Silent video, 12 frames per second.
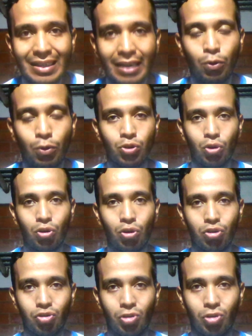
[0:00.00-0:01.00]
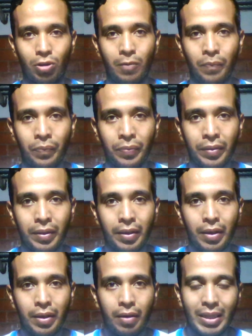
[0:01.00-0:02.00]
rebortosos.
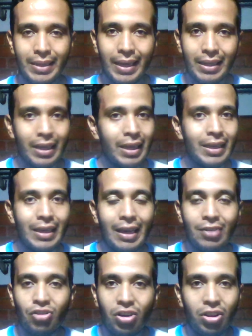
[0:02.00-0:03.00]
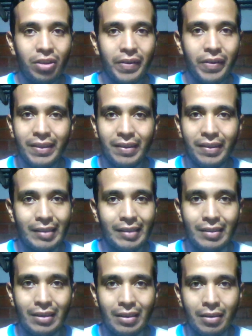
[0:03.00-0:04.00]
¿Me entiendes? Y eso no debe ser
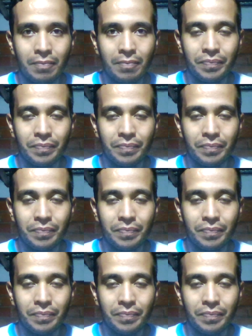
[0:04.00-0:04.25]
así.